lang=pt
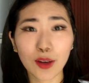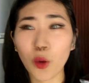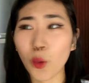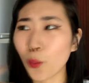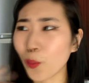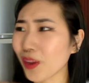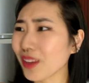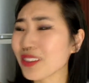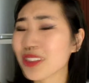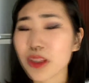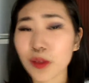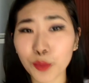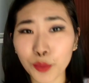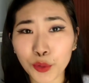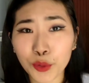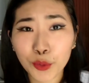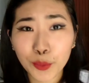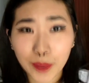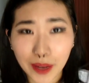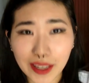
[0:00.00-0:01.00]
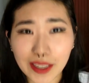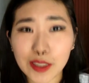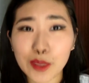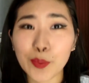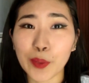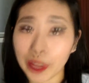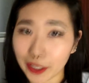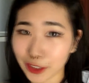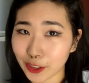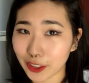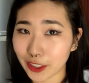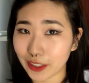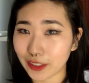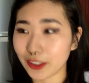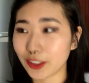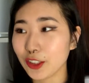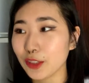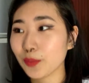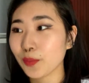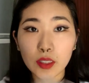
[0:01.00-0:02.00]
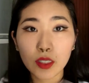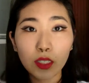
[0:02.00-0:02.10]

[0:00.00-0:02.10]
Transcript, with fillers: compensa muito mais pra gente.